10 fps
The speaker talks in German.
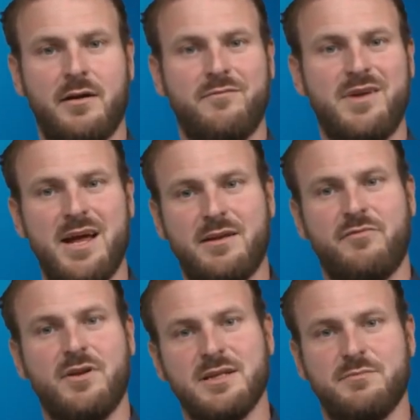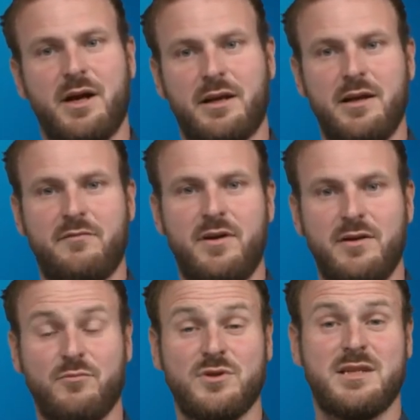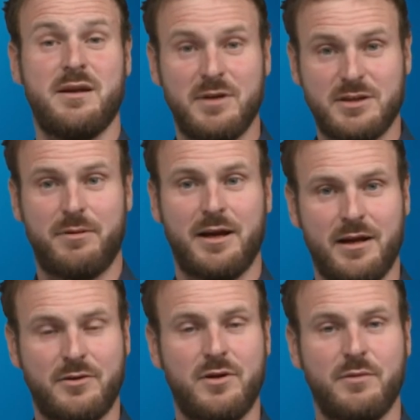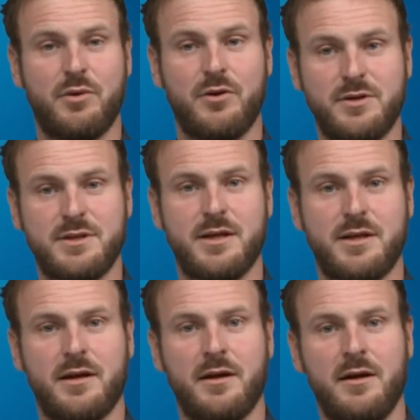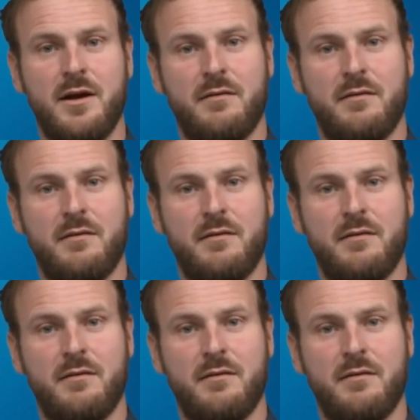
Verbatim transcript: Wert für das Magnetfeld und muss dementsprechend natürlich berücksichtigen,